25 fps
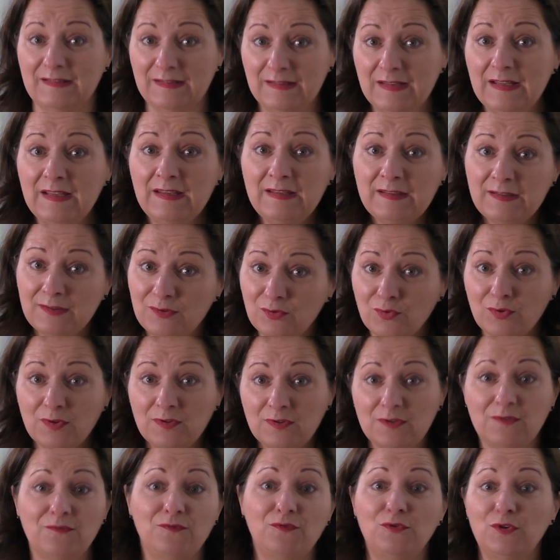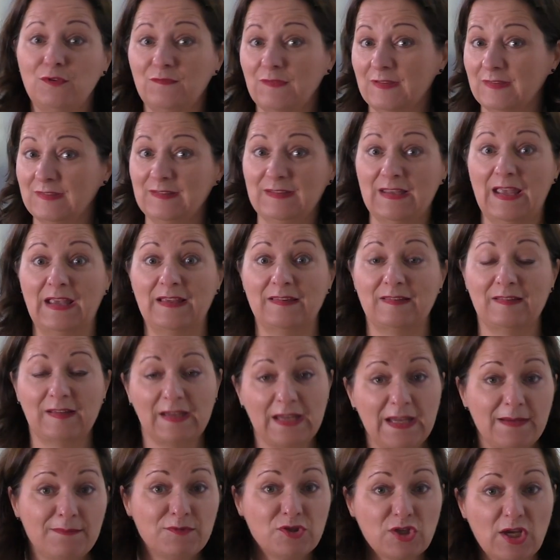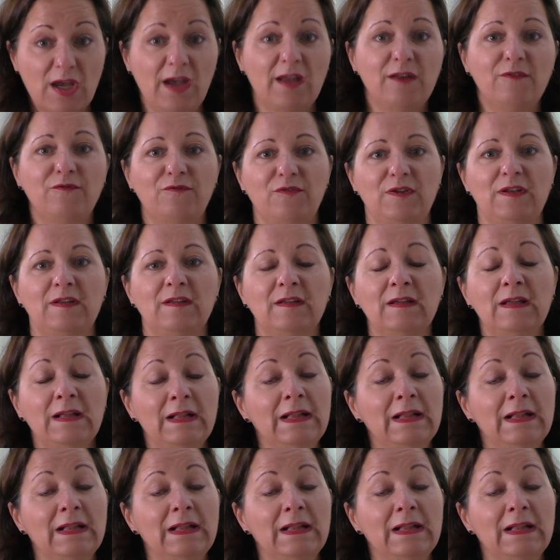nicht durchgeführt, was ich extrem schade finde.